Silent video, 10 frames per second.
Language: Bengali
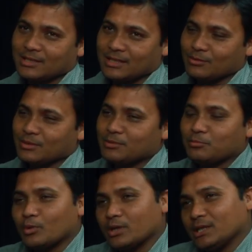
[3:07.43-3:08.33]
কাউকে
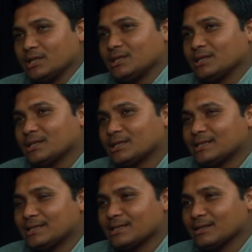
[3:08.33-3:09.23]
বলি যে
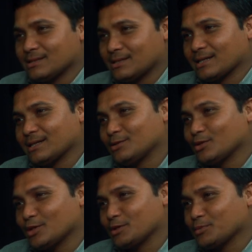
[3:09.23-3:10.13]
কৃষি কাজ থেকে
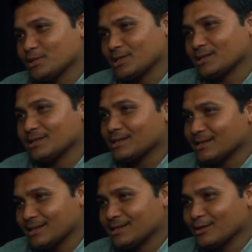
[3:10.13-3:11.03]
চল্লিশ পঞ্চাশ
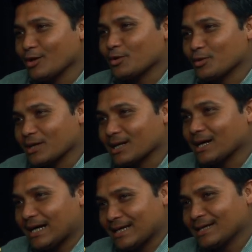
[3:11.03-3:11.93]
দিনে লক্ষ টাকা
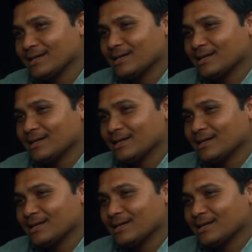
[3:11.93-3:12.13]
আয়